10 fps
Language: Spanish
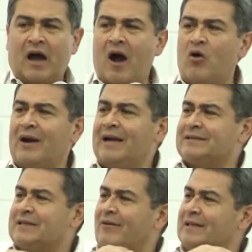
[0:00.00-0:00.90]
Ahora le
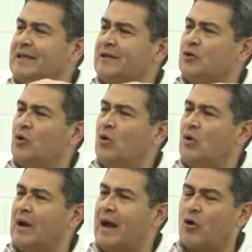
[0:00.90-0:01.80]
está
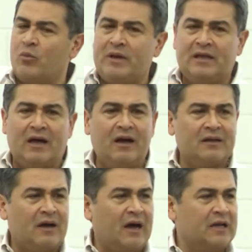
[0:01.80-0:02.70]
vendiendo la
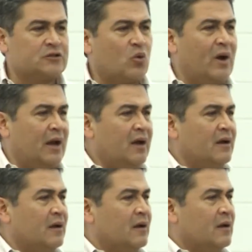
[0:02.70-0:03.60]
comida a la escuela.
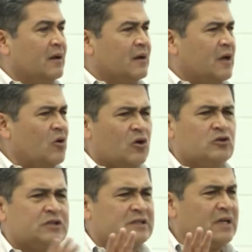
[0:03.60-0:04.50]
Creo que
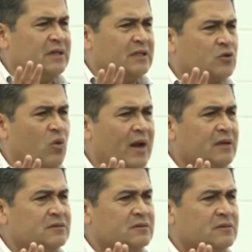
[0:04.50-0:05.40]
son 60
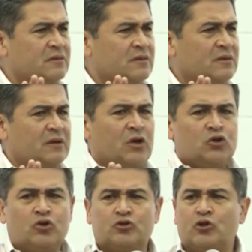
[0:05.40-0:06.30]
escuelas.
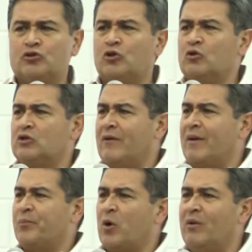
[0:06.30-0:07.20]
Nosotros de
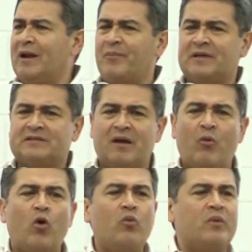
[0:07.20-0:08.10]
y le
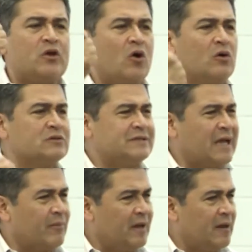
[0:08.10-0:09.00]
prestamos un millón
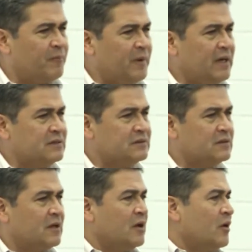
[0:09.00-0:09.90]
cien mil empiras
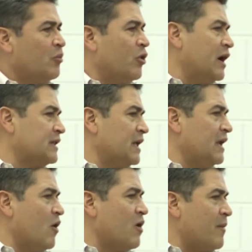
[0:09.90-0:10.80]
porque ya
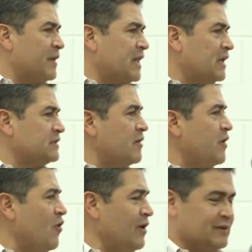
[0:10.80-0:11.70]
tenía un capital de 6
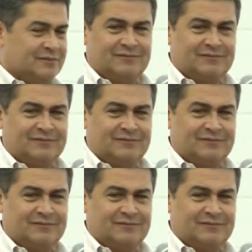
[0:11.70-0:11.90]
millones.